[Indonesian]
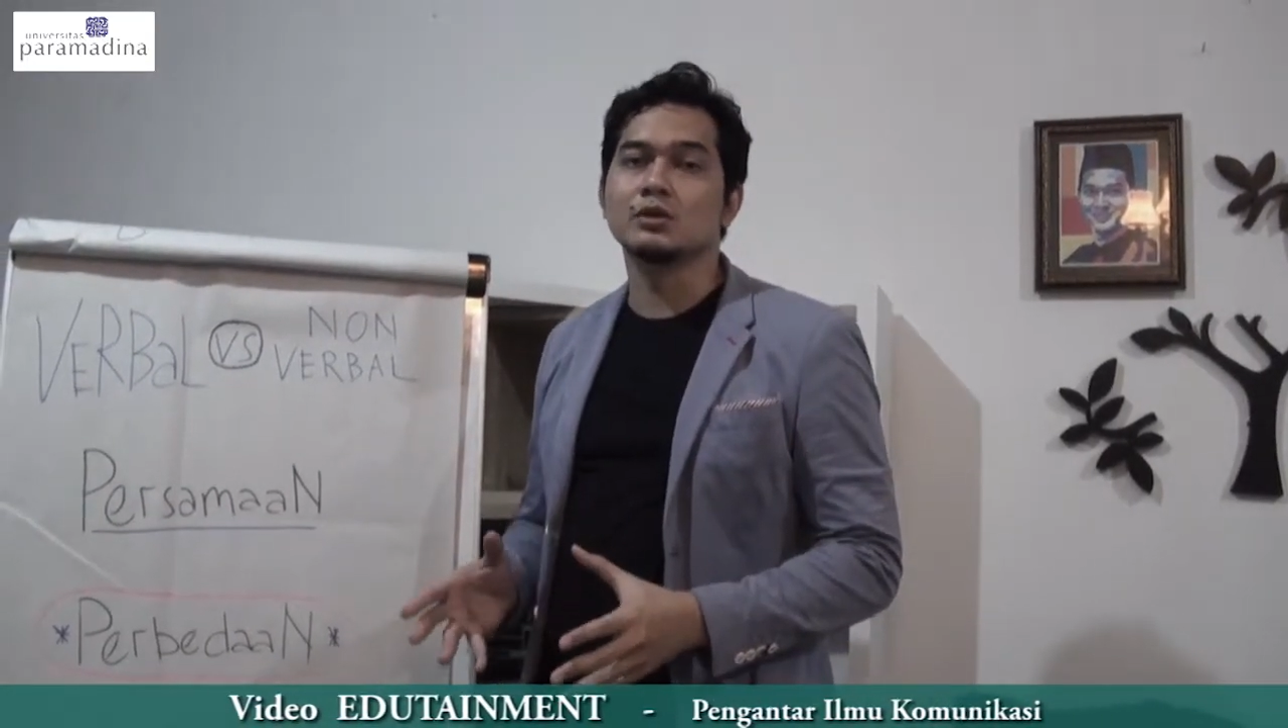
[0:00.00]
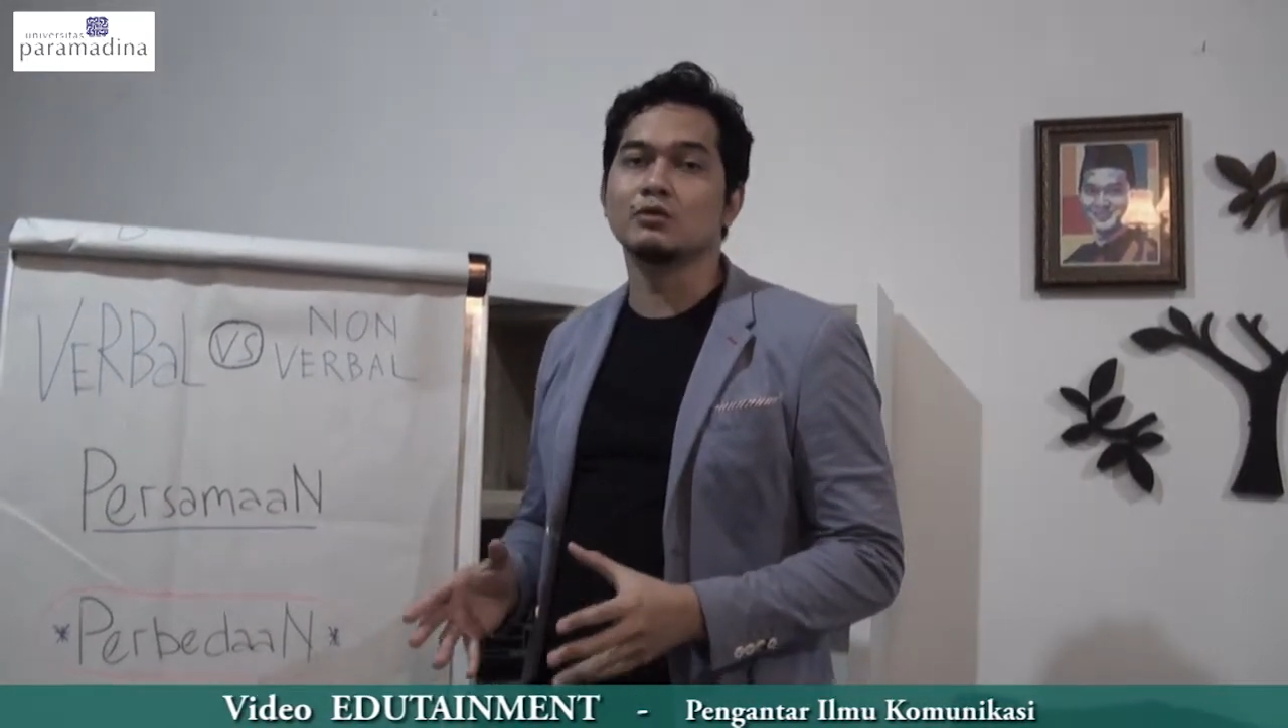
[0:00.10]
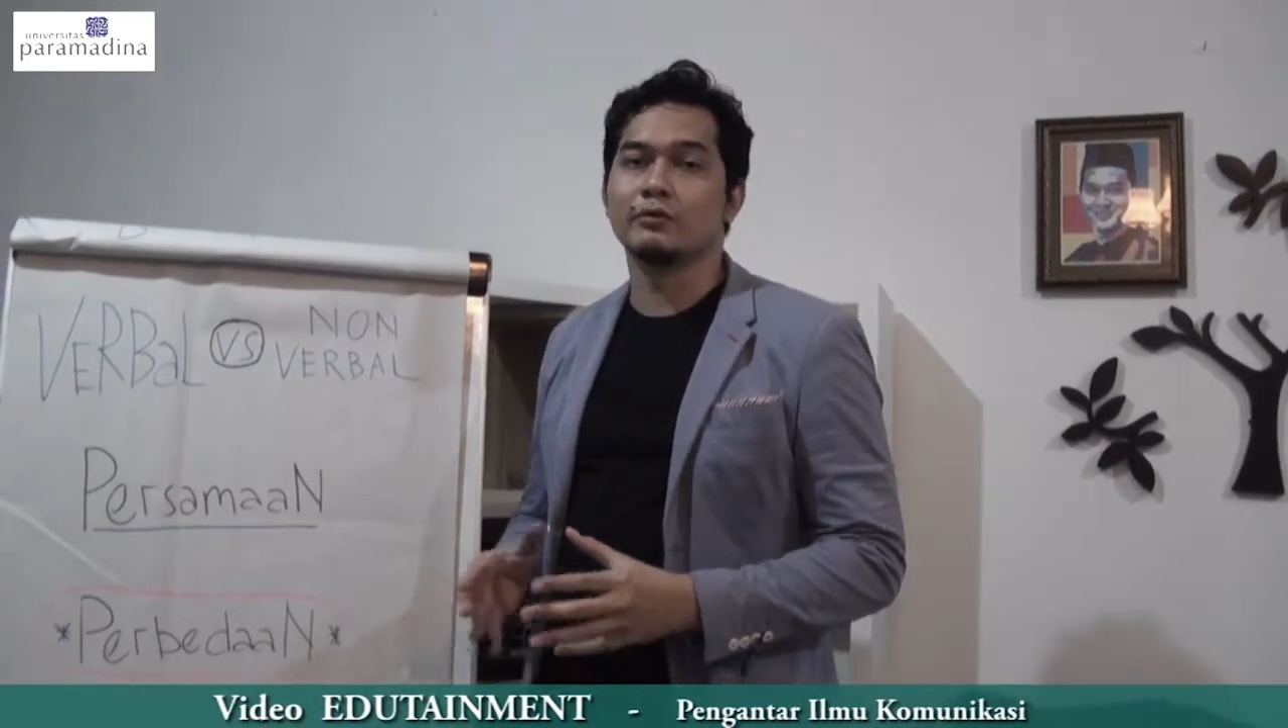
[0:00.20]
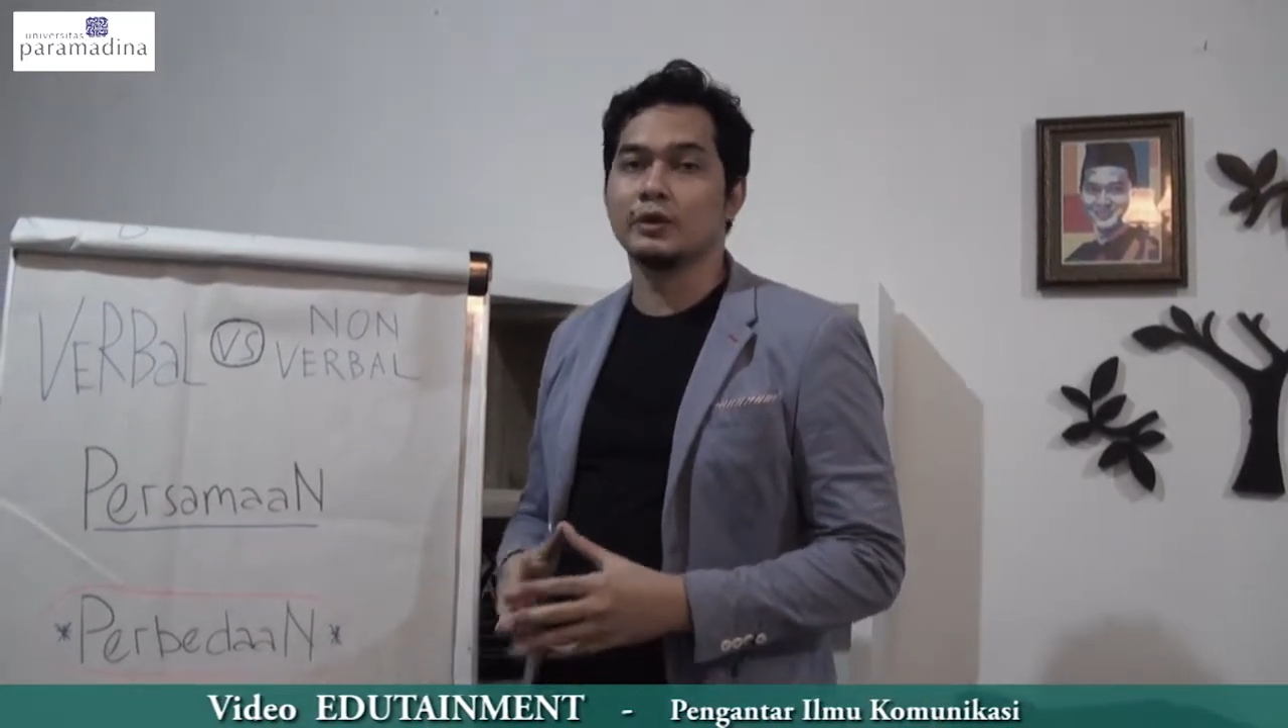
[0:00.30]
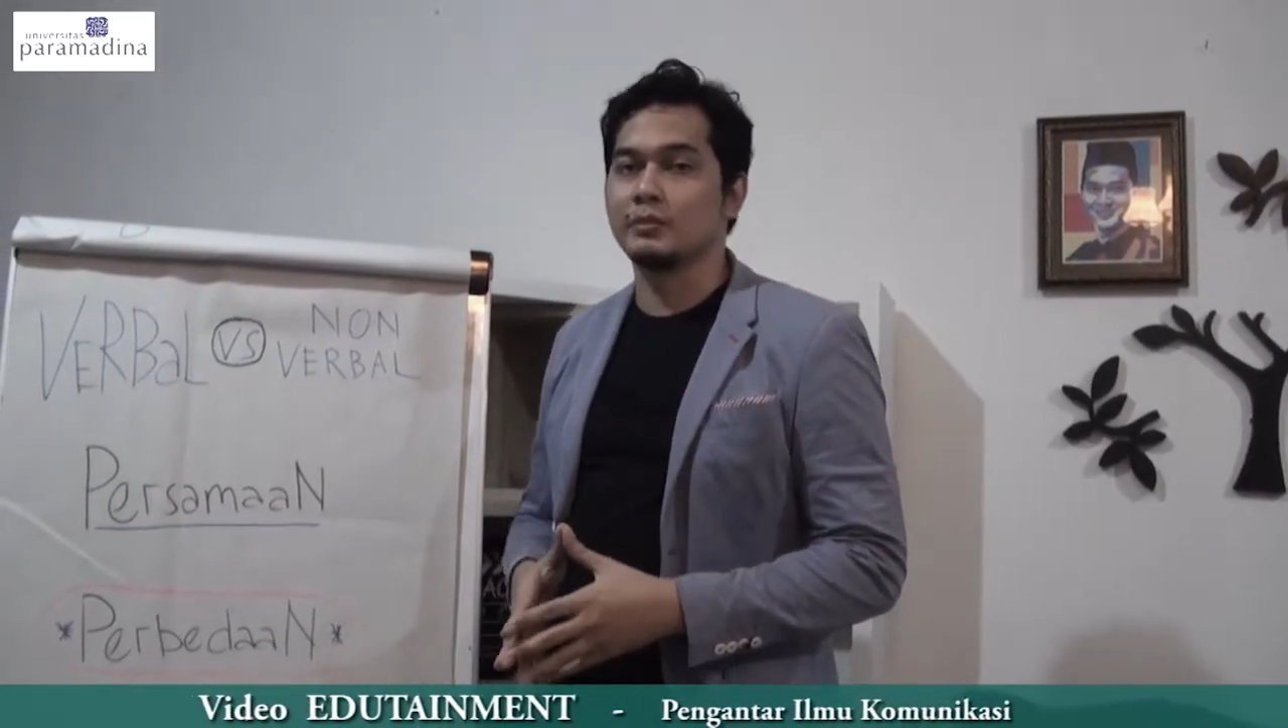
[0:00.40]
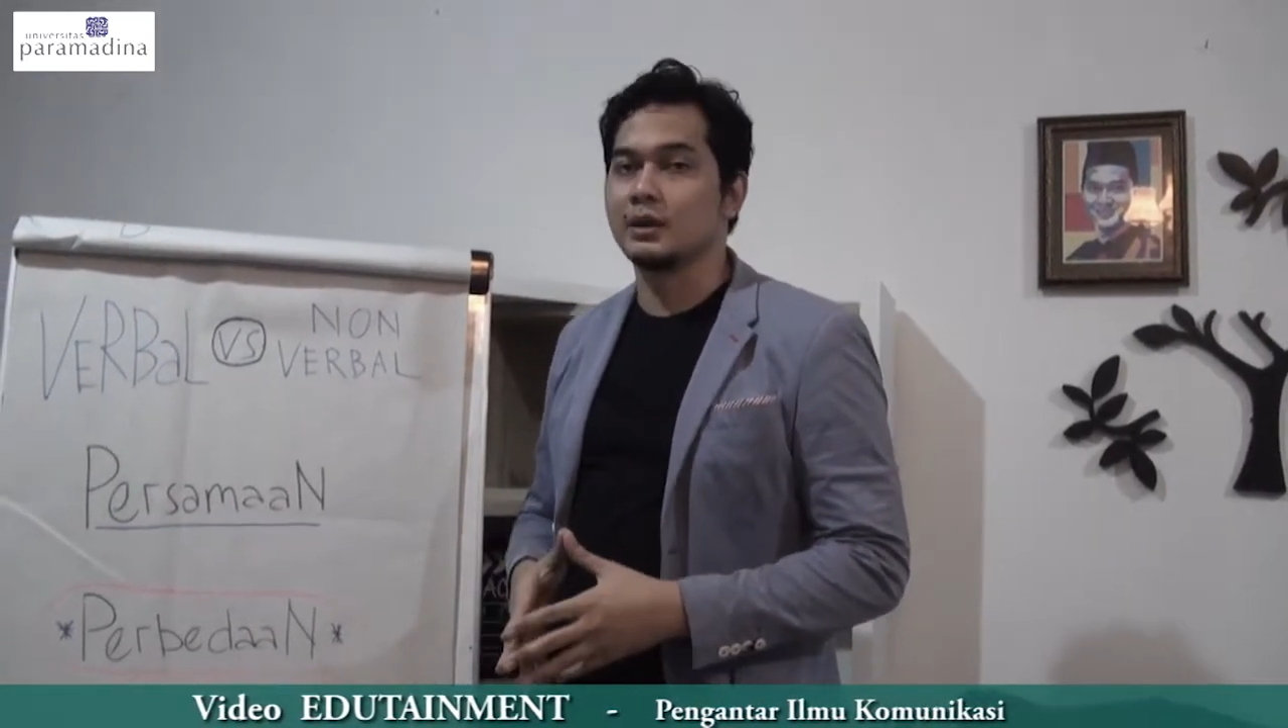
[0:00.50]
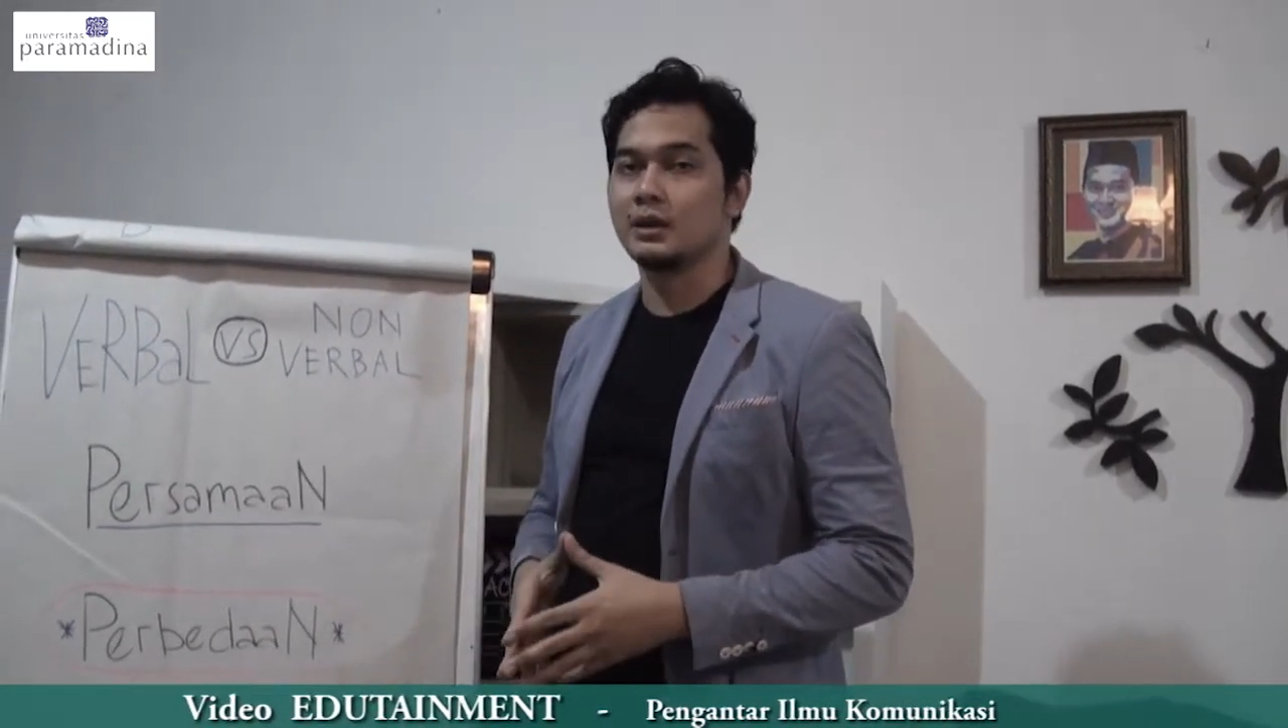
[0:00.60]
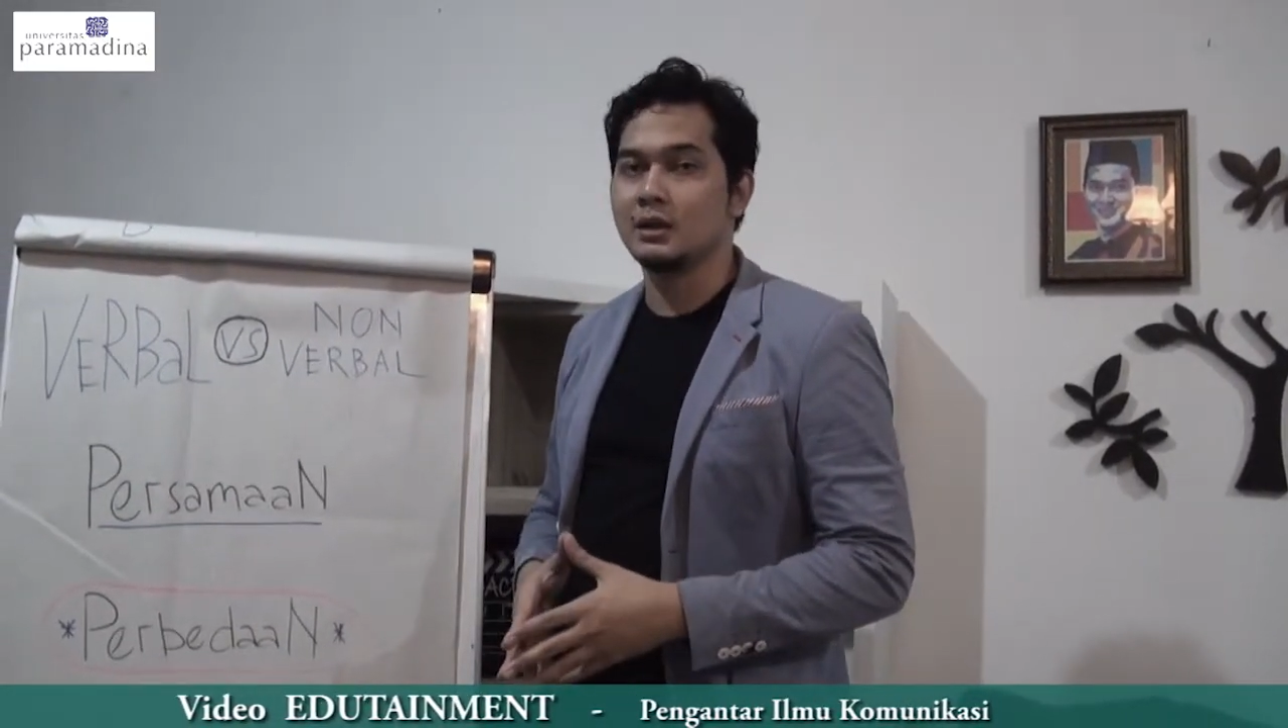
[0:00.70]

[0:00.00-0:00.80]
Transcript: nonverbal